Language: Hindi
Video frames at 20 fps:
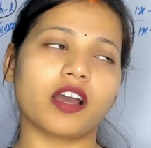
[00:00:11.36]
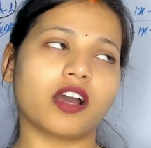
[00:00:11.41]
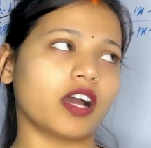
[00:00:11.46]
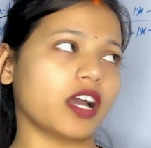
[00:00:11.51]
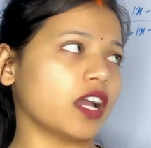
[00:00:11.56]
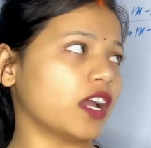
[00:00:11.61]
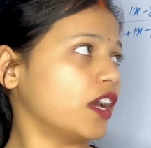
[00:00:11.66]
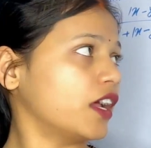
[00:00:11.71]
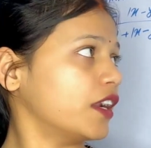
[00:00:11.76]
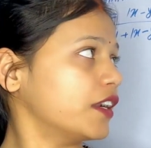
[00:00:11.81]

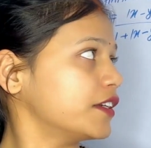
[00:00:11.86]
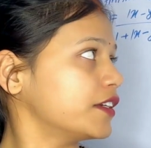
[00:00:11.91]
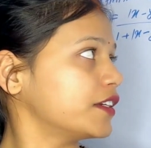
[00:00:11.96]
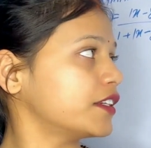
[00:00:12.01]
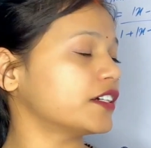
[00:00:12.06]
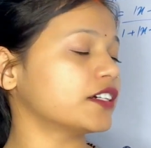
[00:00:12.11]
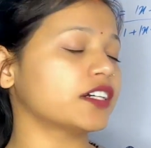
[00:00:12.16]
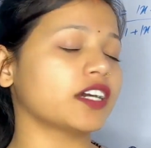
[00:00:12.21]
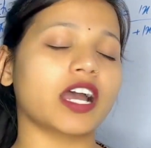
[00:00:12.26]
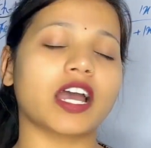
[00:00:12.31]
एंड uh,
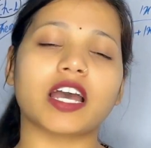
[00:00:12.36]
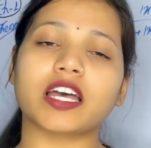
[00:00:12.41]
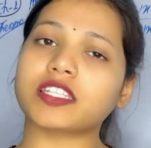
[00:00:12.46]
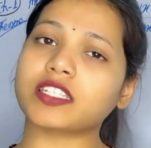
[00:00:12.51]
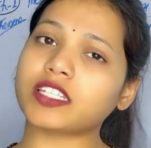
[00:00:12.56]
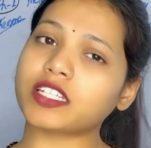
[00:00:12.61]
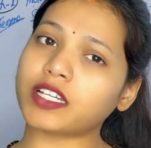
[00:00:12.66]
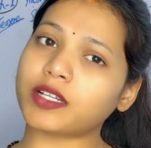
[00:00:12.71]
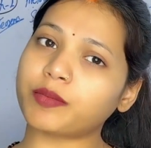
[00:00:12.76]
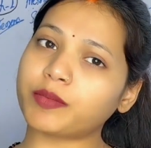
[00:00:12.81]
आज
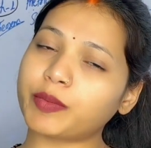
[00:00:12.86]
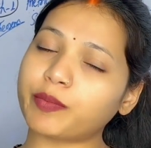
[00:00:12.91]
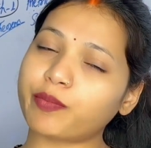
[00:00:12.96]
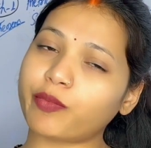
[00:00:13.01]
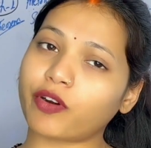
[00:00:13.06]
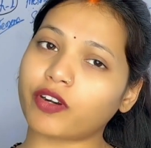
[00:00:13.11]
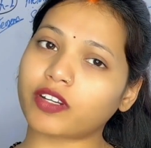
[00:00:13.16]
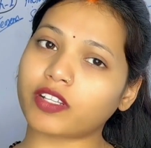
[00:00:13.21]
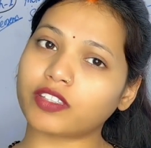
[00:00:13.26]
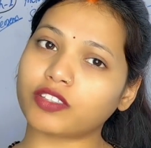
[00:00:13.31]
एक हम
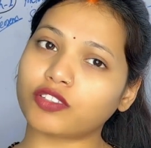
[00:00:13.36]
इम्पॉर्टेंट